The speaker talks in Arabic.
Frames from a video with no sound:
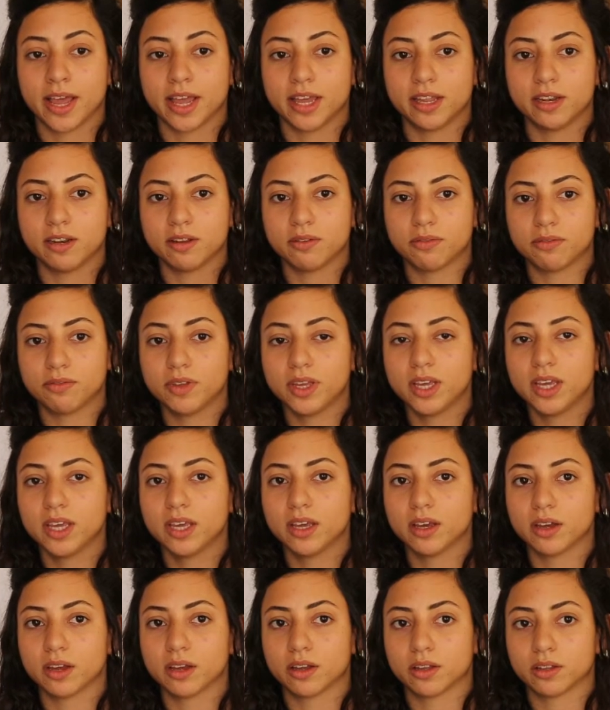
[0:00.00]
إن
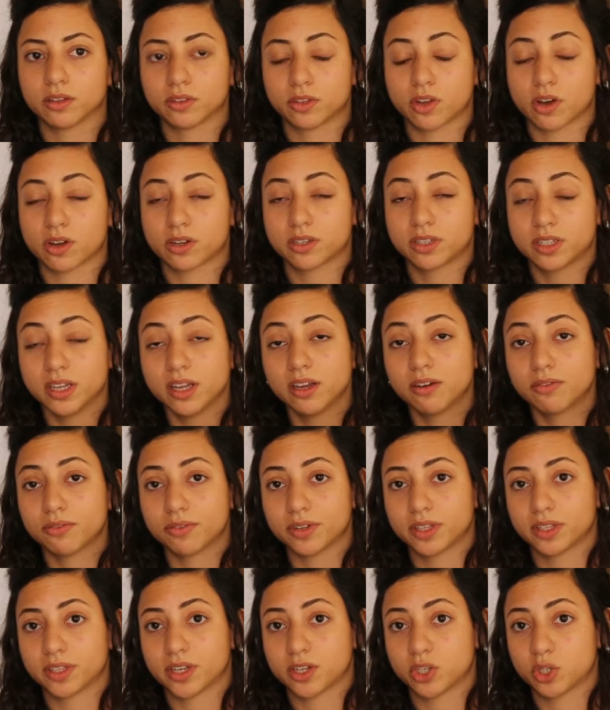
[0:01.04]
في تقصير
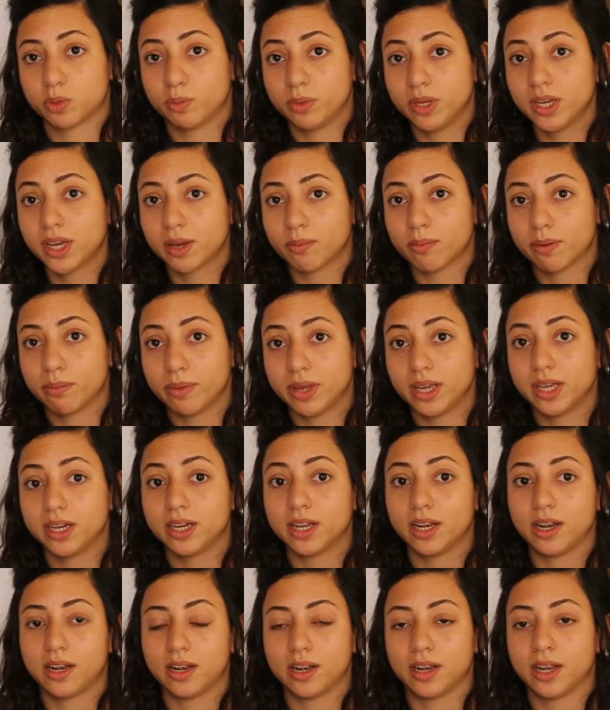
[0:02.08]
في التشبيك ما
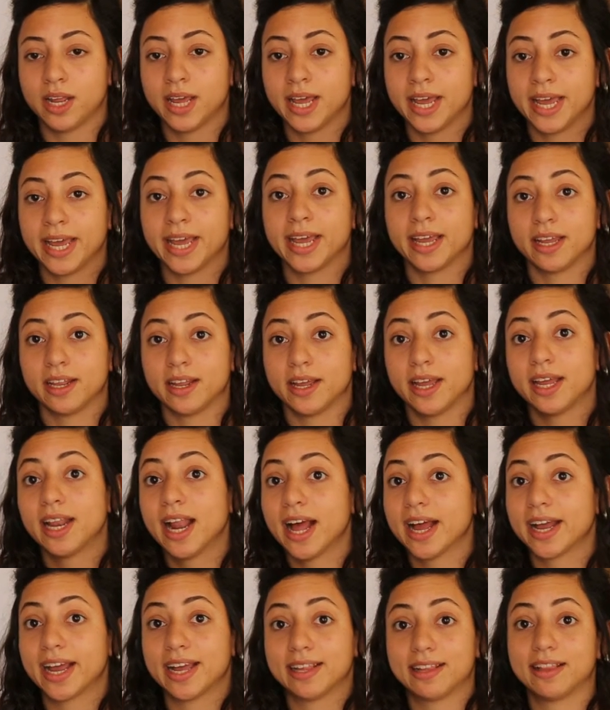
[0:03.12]
بين إيه
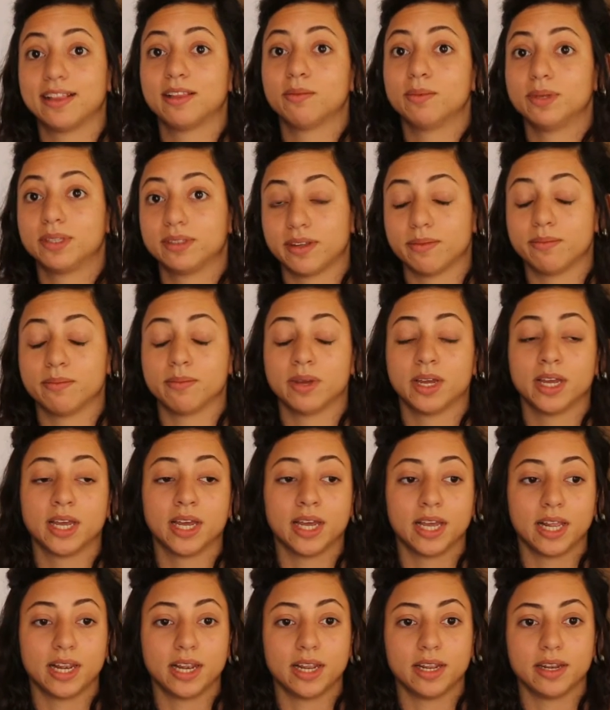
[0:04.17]
الحاجات اللي بتتم
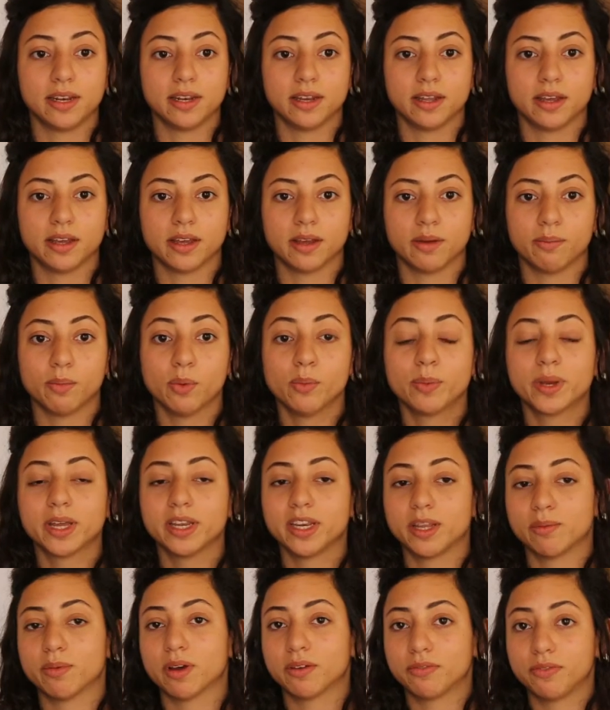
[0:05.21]
لأن
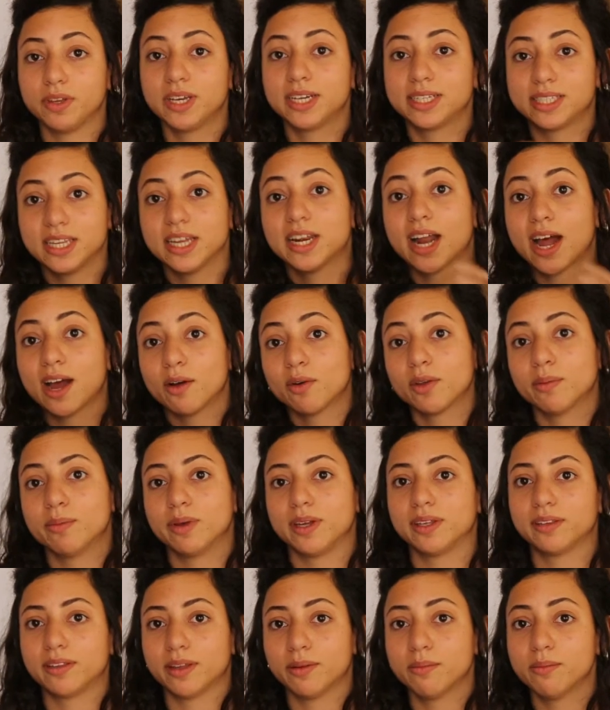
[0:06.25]
ممكن يبقى في كتير قوي
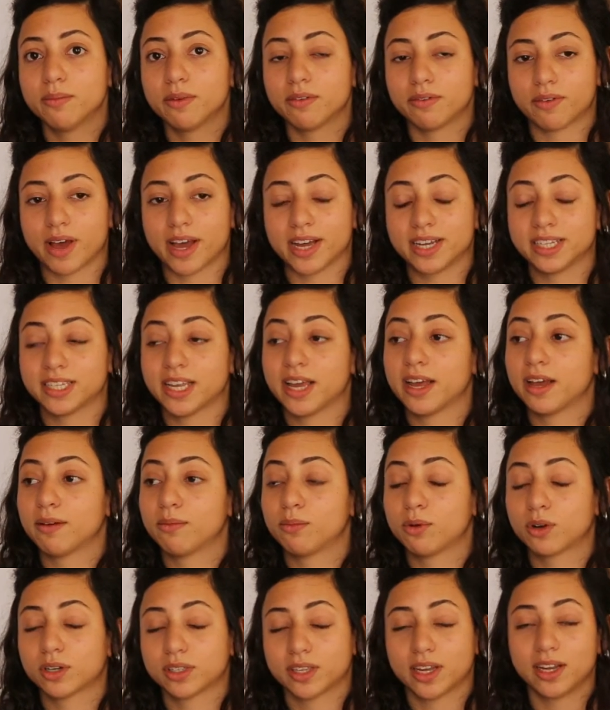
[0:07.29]
بيتم في أجزاء
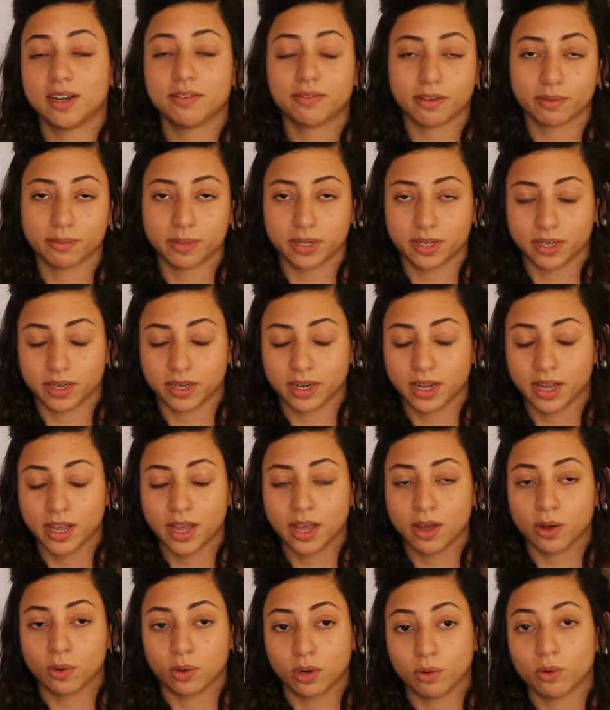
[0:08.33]
مختلفة من
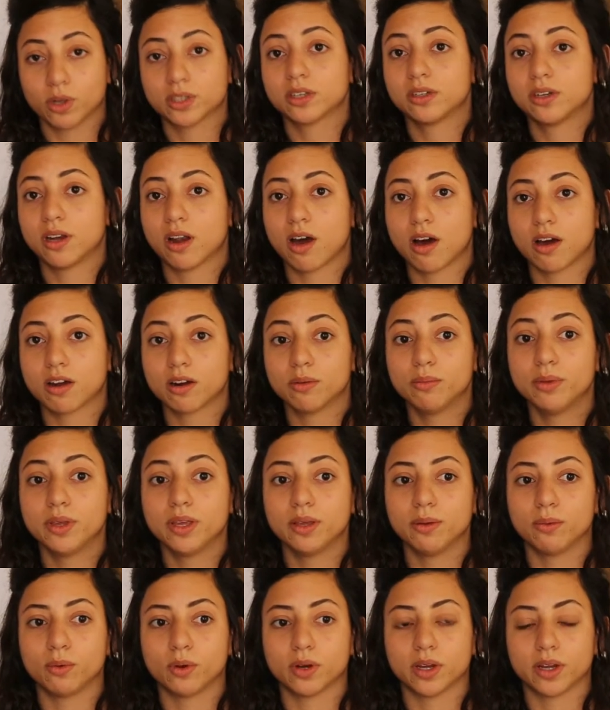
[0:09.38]
الوطن
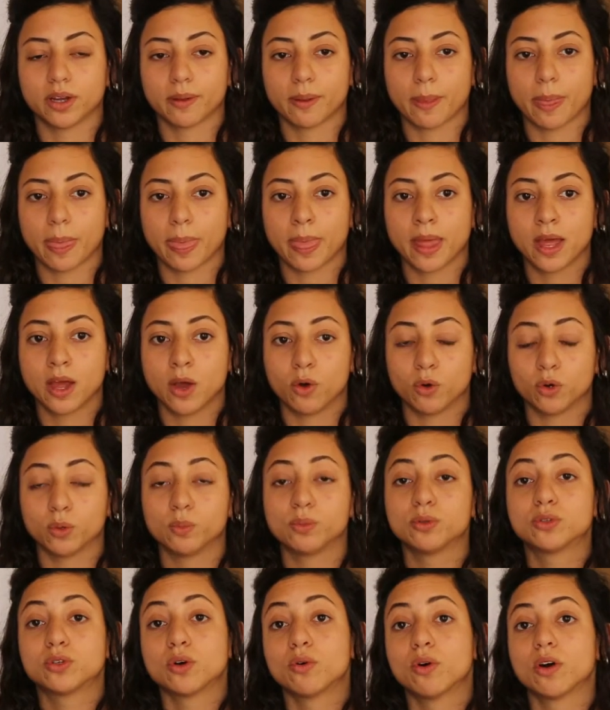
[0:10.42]
العربي و
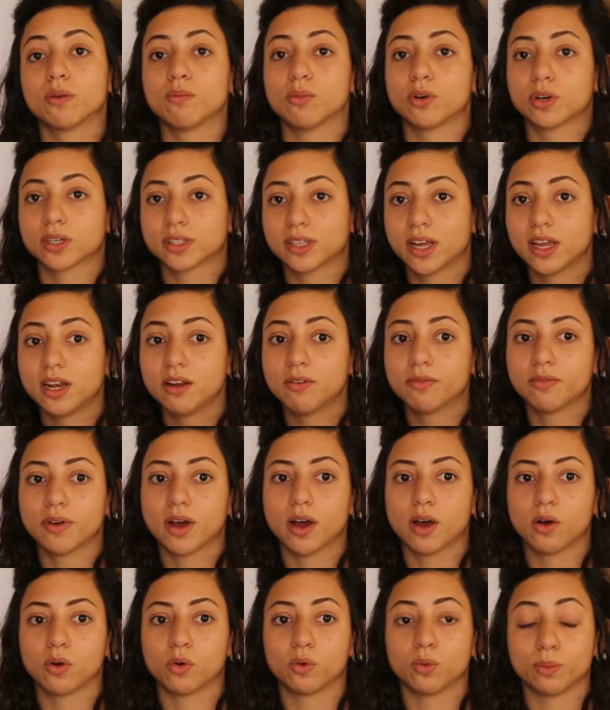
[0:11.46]
وبصور
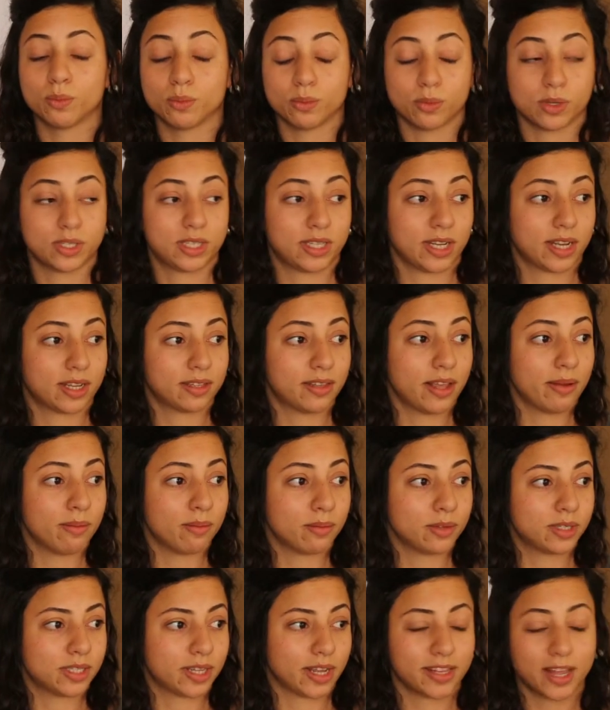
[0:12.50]
مختلفه
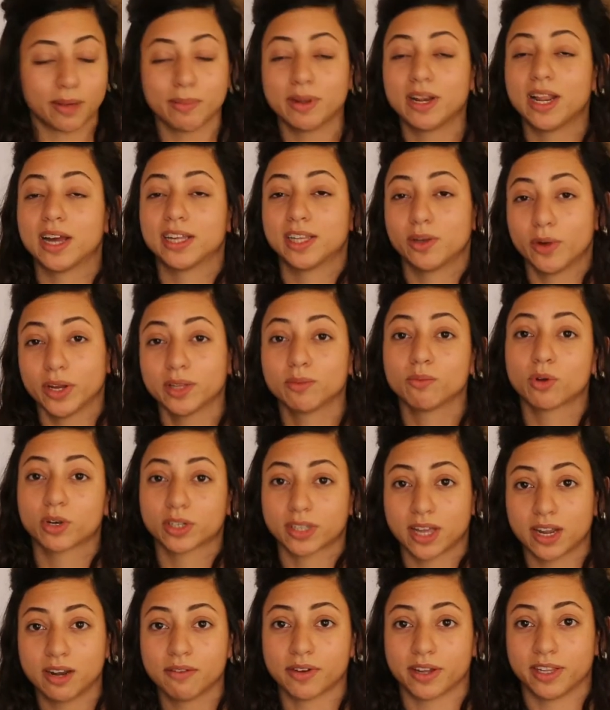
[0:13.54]
واستخداما لادوات
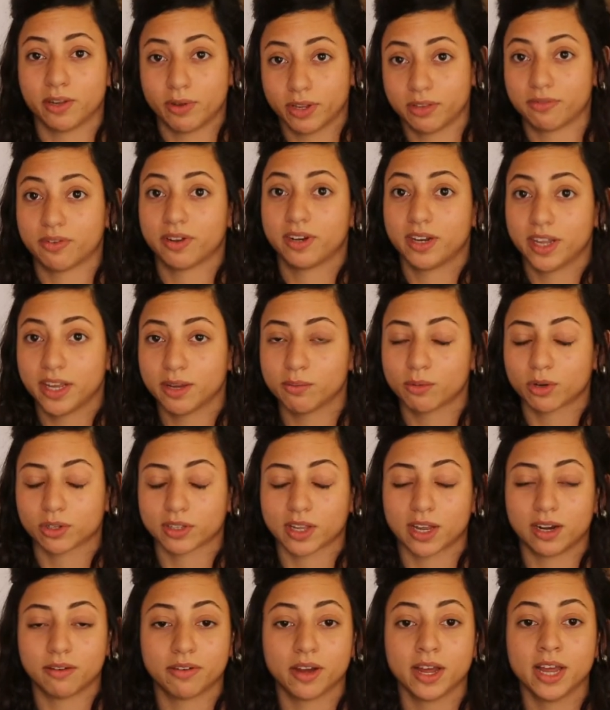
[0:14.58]
مختلفه ادوات فنيه
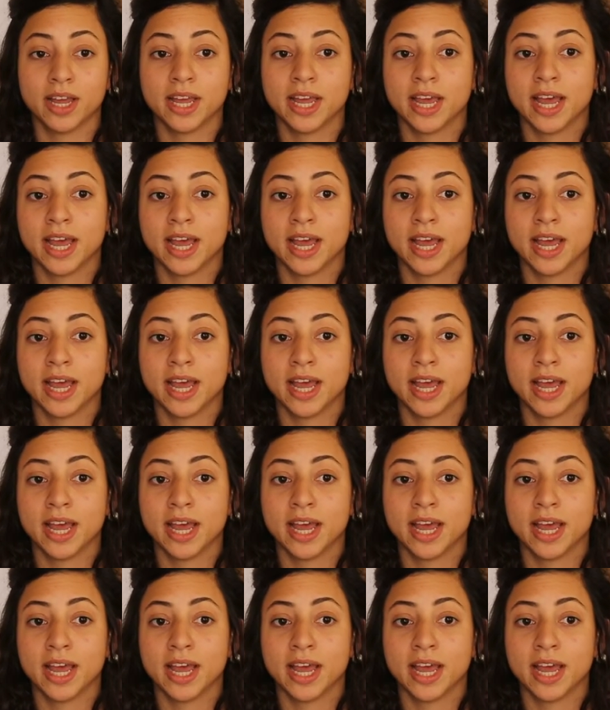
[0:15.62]
مختلفه